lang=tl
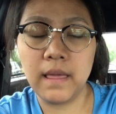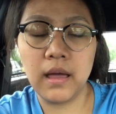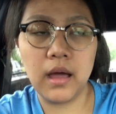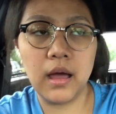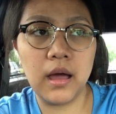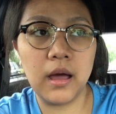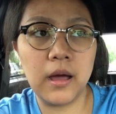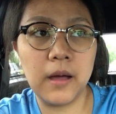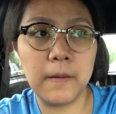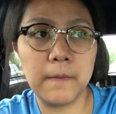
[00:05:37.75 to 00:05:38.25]

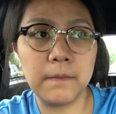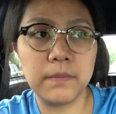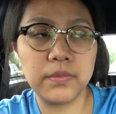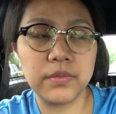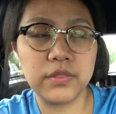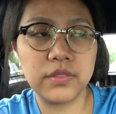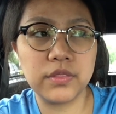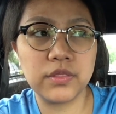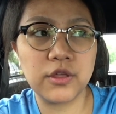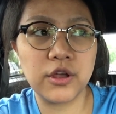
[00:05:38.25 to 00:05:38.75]
um,
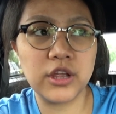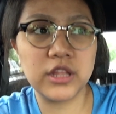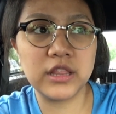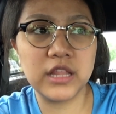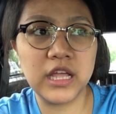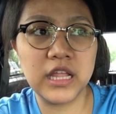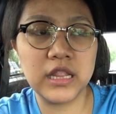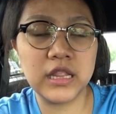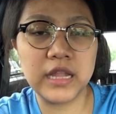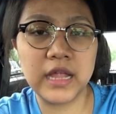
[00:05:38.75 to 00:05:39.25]

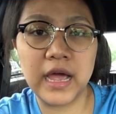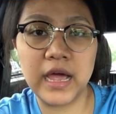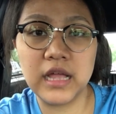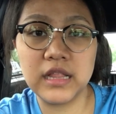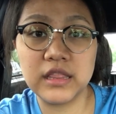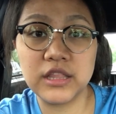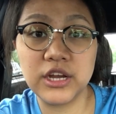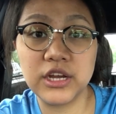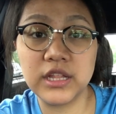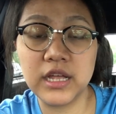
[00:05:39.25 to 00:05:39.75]
13,
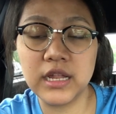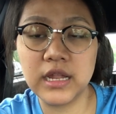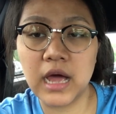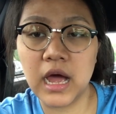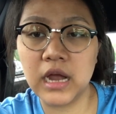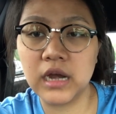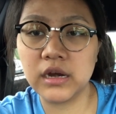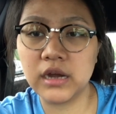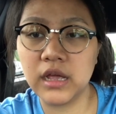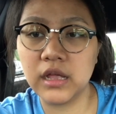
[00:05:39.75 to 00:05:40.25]

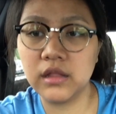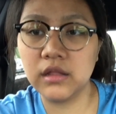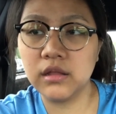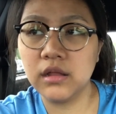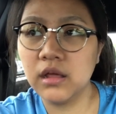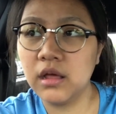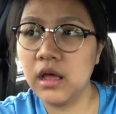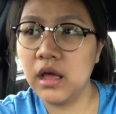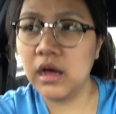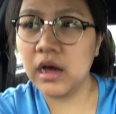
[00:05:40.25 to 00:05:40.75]

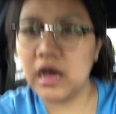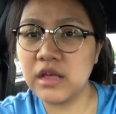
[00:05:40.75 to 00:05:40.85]
1300